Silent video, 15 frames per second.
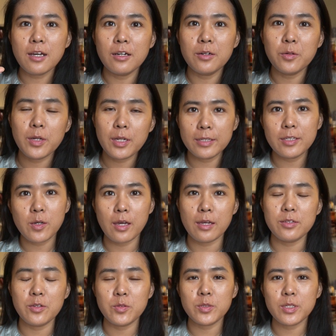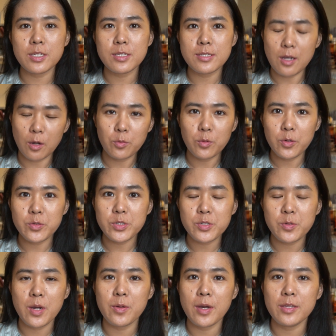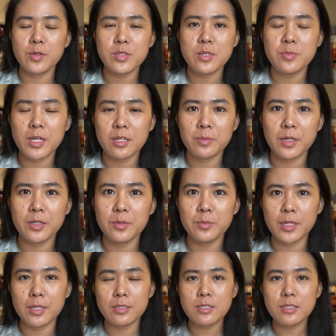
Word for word: 好，欢迎来到凯牛牛的小窝，我是万万又见面了，朋友们。